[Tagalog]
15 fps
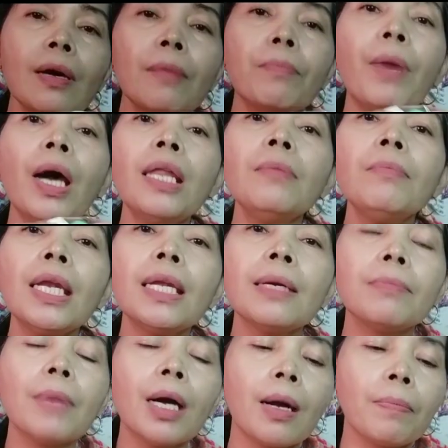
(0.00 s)

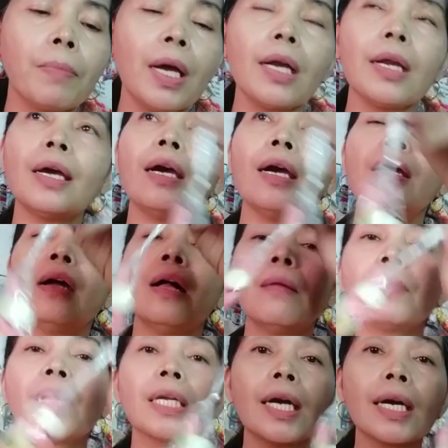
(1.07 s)
Palima-lima. Para,
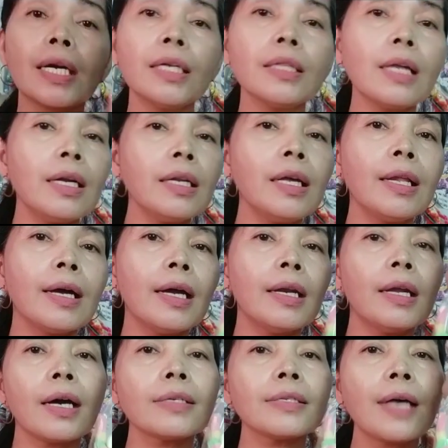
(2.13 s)
pag nakita nila,
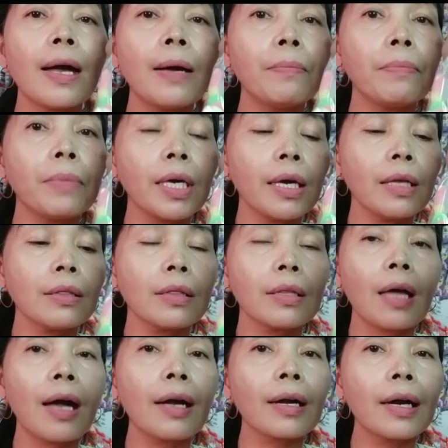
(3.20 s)
nakasabit,
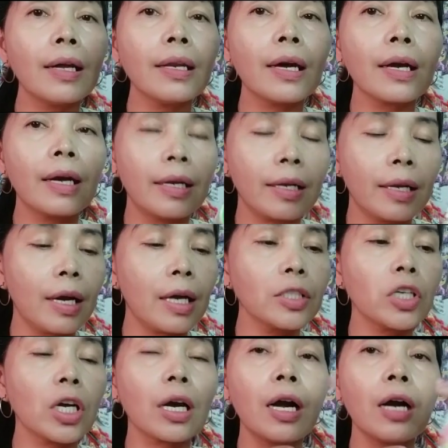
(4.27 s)
ang ganda-ganda, at
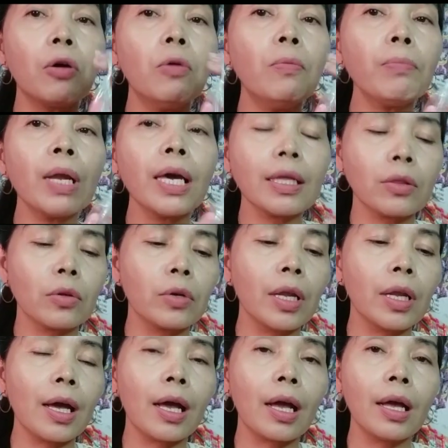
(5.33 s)
saka kumpleto
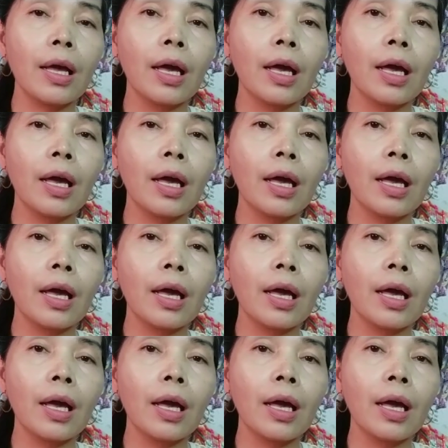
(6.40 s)
na.